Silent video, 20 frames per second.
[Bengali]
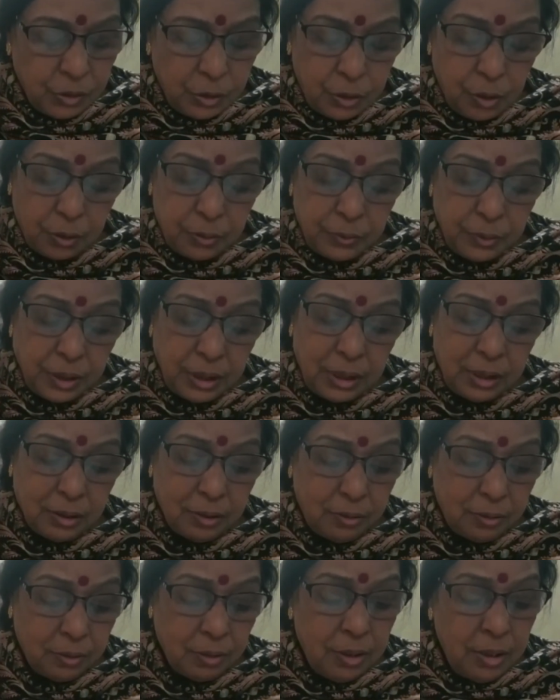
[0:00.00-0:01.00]
স্বরচিত
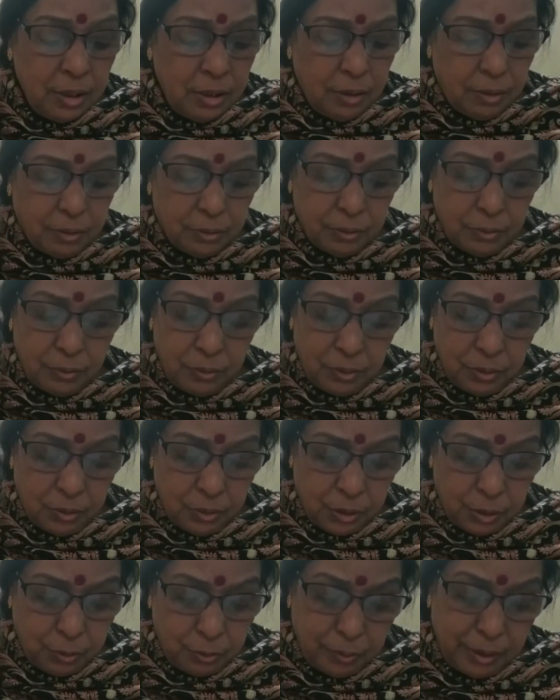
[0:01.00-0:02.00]
অনন্ত
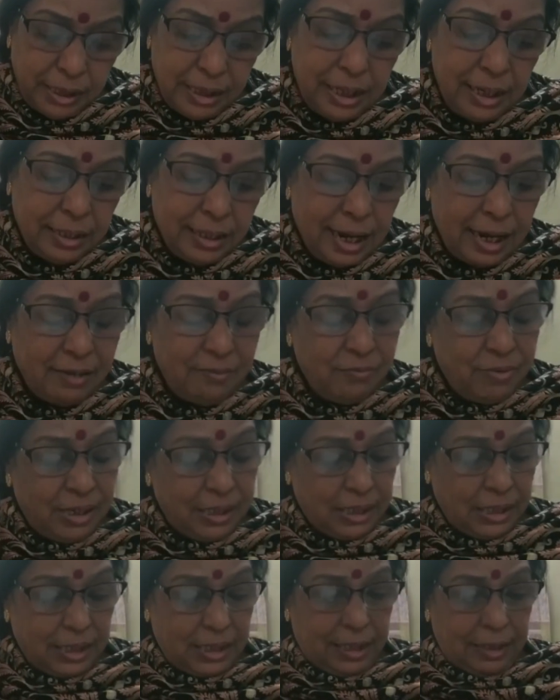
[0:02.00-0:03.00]
সুনীল
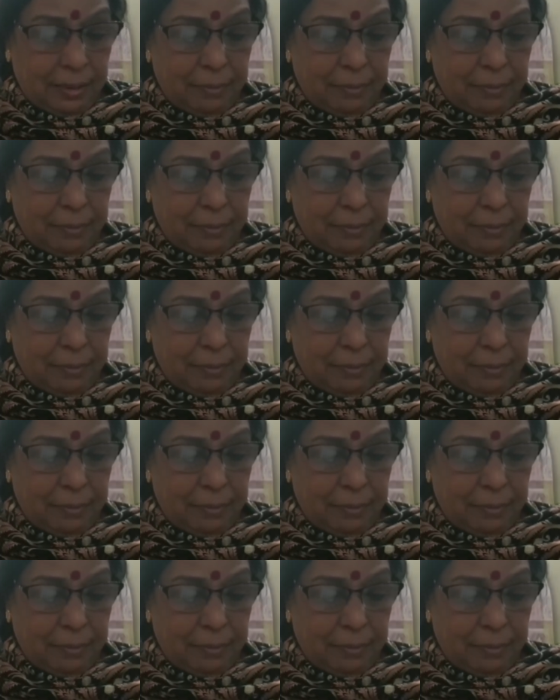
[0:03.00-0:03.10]
ক্যানভাসে